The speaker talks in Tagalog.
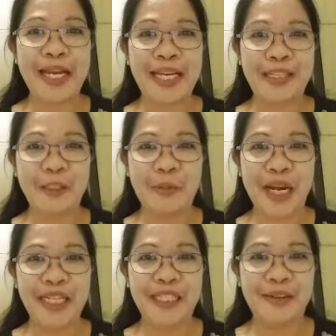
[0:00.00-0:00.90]
ng
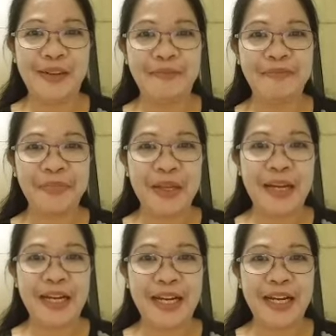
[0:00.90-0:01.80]
inspirasyon.
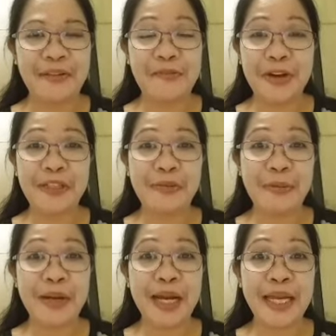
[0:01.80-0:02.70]
Uh, first
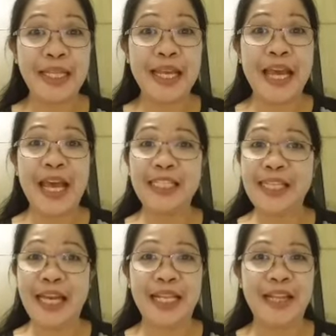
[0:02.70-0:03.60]
from God and
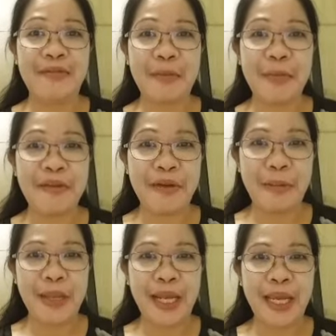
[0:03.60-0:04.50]
secondly from my
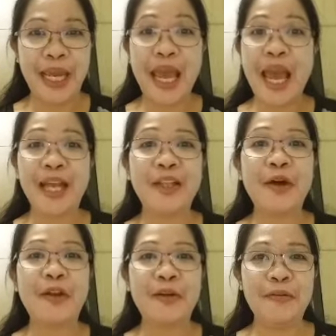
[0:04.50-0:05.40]
family and to
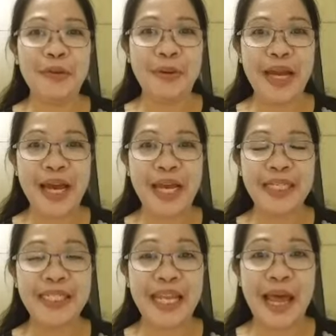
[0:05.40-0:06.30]
all of you
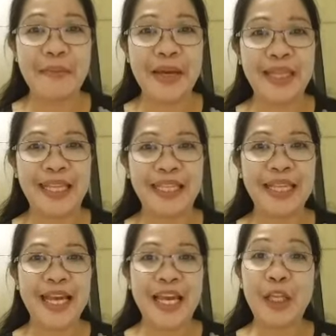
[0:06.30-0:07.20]
guys. Salamat that
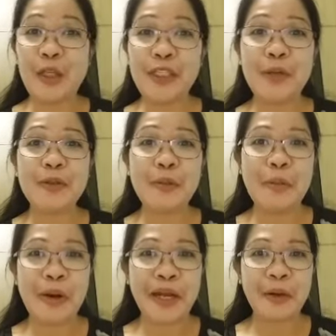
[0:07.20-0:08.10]
ito'y
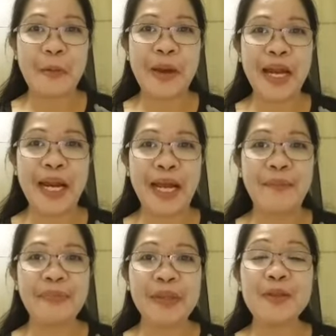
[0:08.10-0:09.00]
sinusubukan ko para
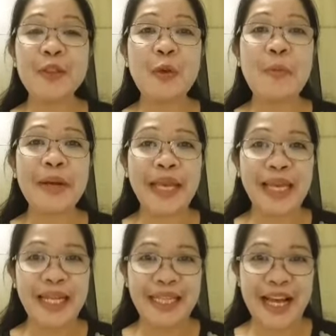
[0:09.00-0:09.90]
gusto kong
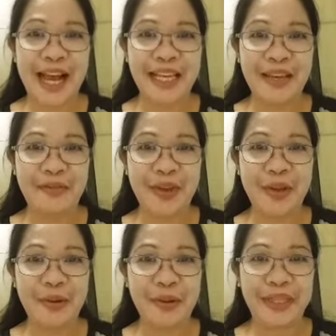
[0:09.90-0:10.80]
mag-edit ng aking
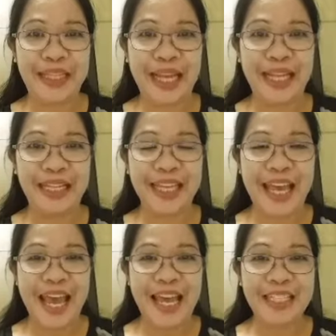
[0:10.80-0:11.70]
video content.
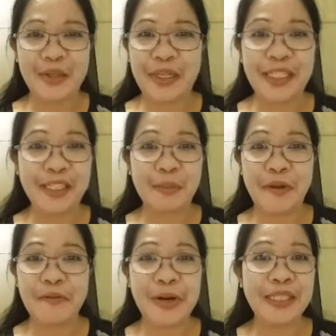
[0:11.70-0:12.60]
And so this is
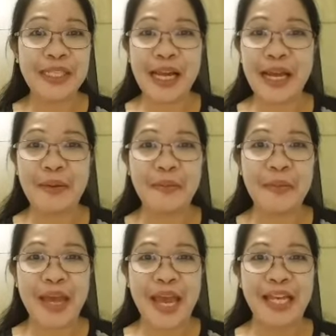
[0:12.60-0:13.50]
my first time
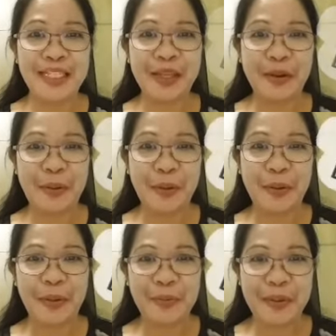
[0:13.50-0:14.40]
and
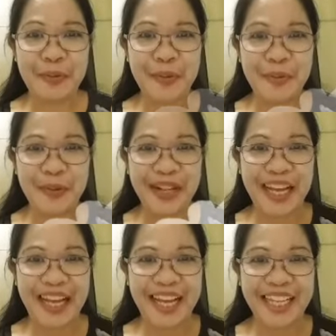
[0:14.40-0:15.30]
so babu
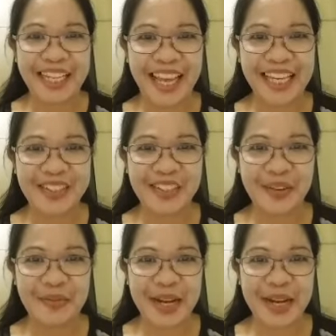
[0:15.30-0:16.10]
muna. Thank you so